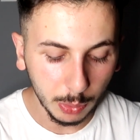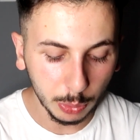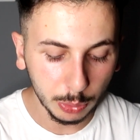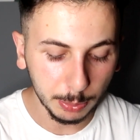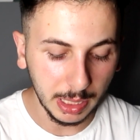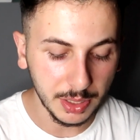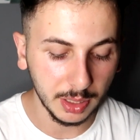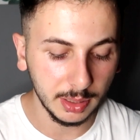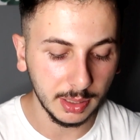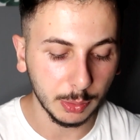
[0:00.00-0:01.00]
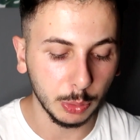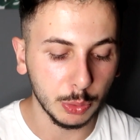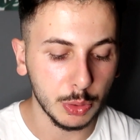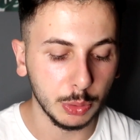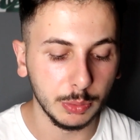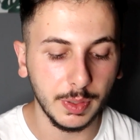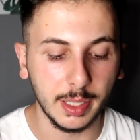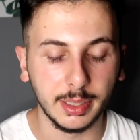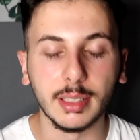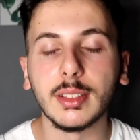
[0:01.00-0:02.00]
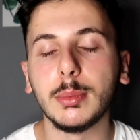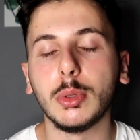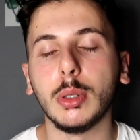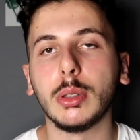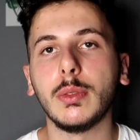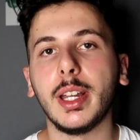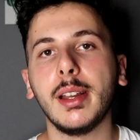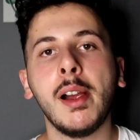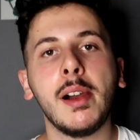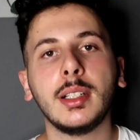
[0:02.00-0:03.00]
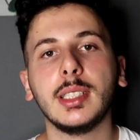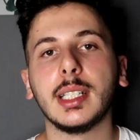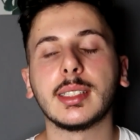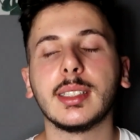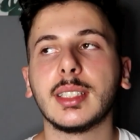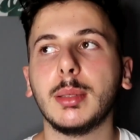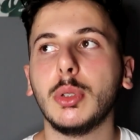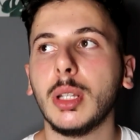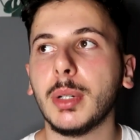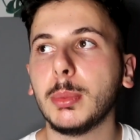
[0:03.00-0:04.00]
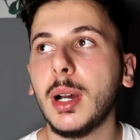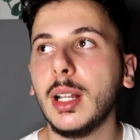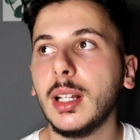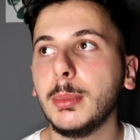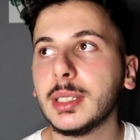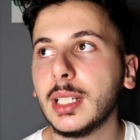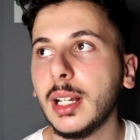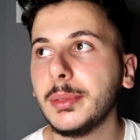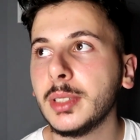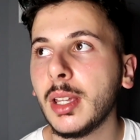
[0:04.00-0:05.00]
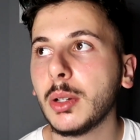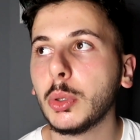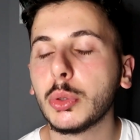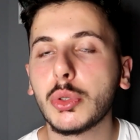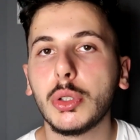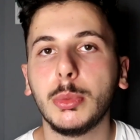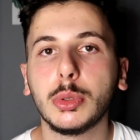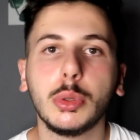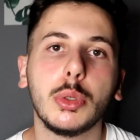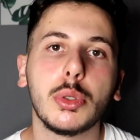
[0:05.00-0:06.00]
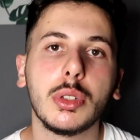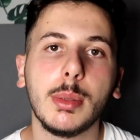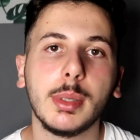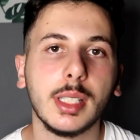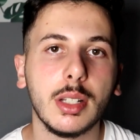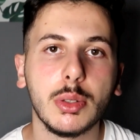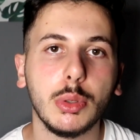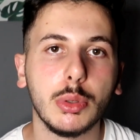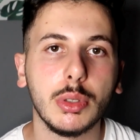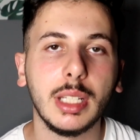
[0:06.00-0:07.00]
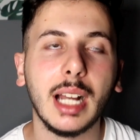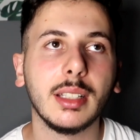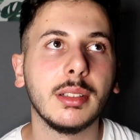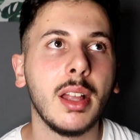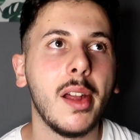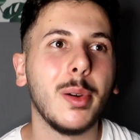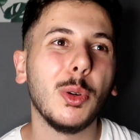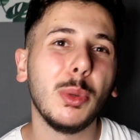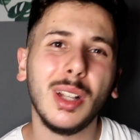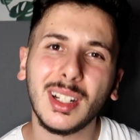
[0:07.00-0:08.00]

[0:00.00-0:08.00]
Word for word: onun başkalarıyla konuştuğunu fark ettiğimde oldu ve eskisi gibi olamadım. Hala mesela konuşur muyuz? Konuşuruz ama sadece konuş yani o böyle